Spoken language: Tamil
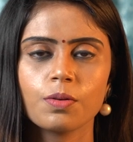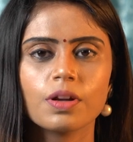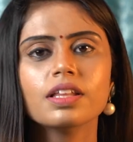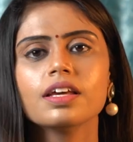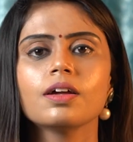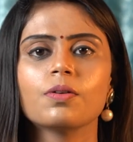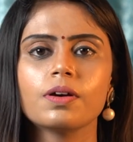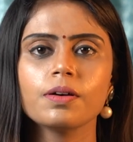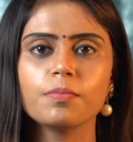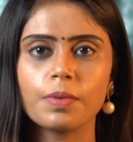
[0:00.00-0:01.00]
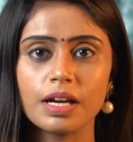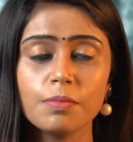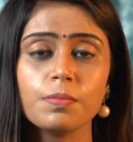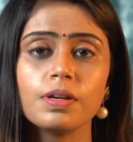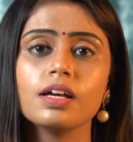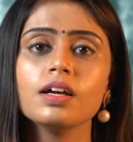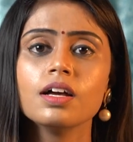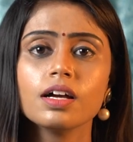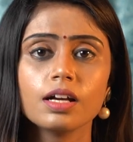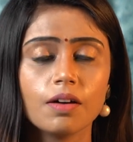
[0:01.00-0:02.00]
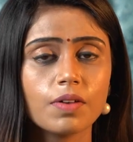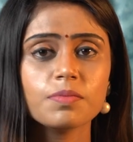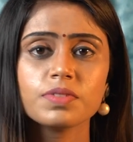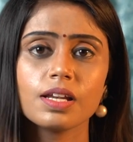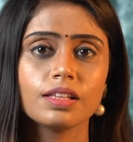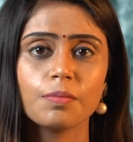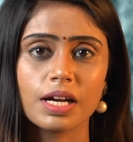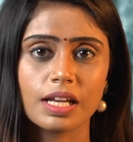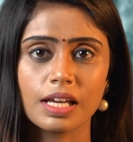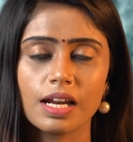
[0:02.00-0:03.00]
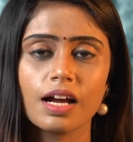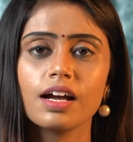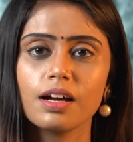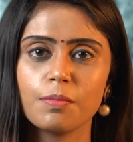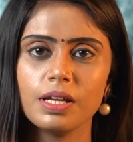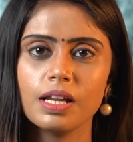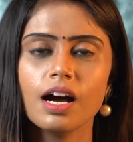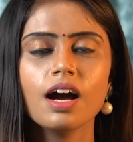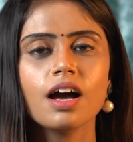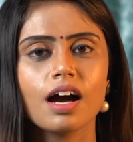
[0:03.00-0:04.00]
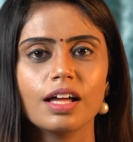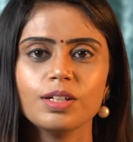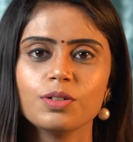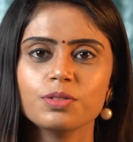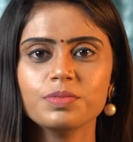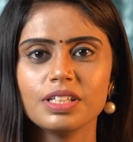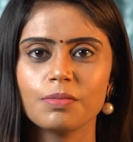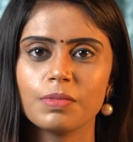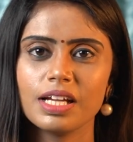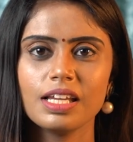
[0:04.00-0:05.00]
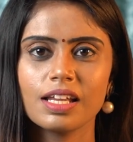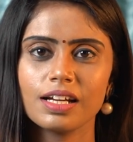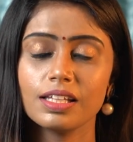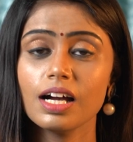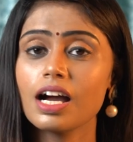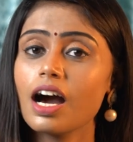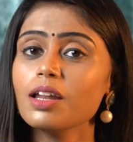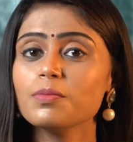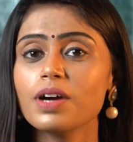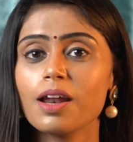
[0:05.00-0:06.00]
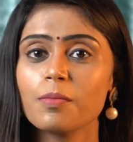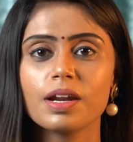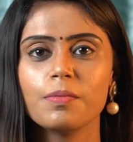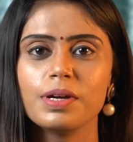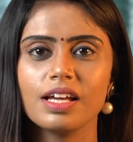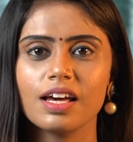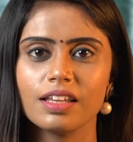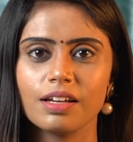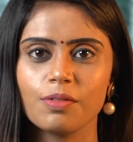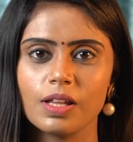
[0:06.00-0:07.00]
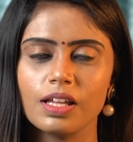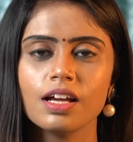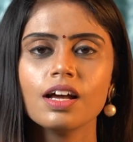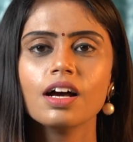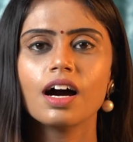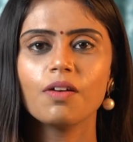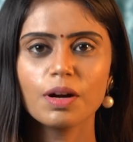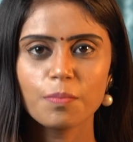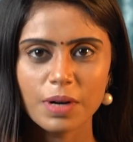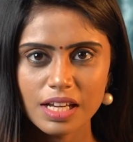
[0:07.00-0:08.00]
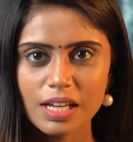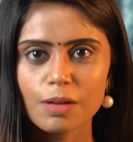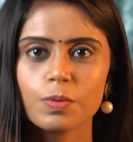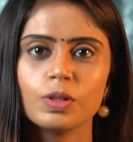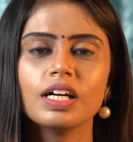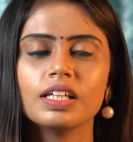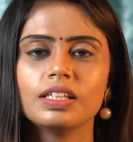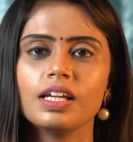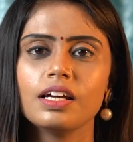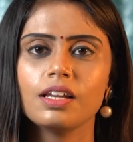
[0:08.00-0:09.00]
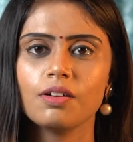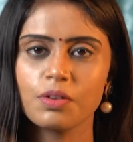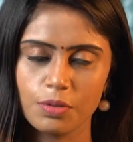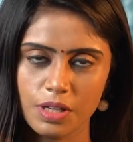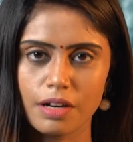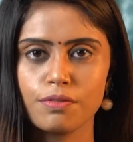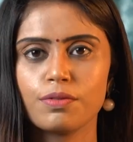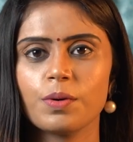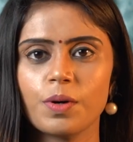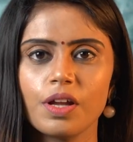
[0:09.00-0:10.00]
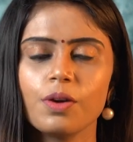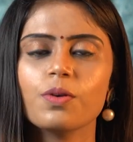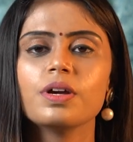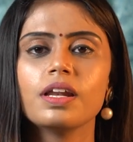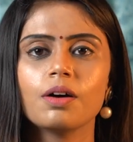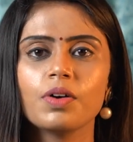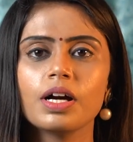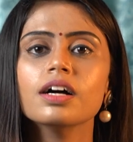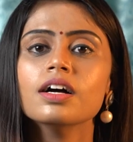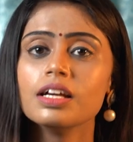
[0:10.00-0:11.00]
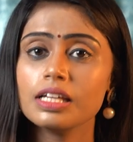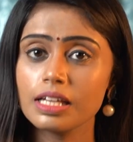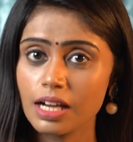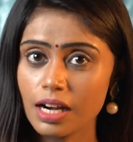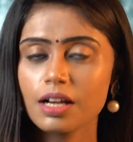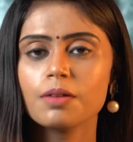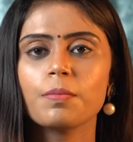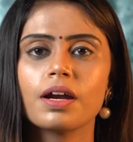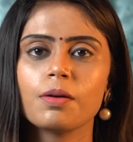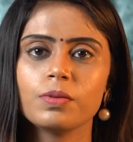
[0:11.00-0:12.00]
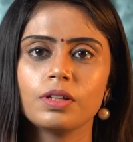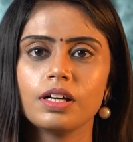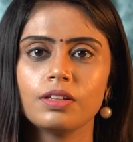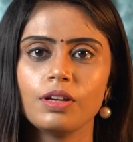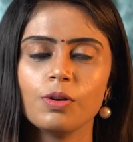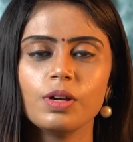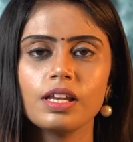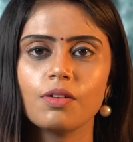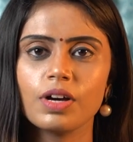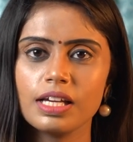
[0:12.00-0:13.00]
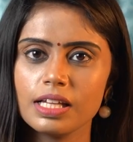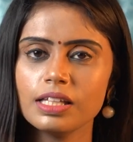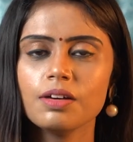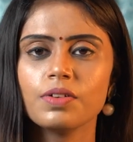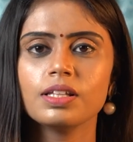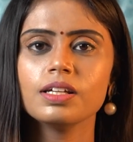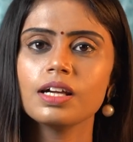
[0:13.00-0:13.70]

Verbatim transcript: குழந்தைங்களோட படிப்பில் கவனம் செலுத்த மாட்டேங்கிறாங்க அப்படின்னா அதுக்கும் இந்த மயிலிறகு தான் காலம் காலமாக ரெமடியாக இருந்துட்டு வருது அவங்க படிக்கிற புத்தகத்தில் இல்லை அவங்களுடைய ரஃப் நோட்லேயோ இல்லை அவங்க கணக்கு பாட புத்தகத்துலேயோ இல்லை அவங்க எதில் வந்து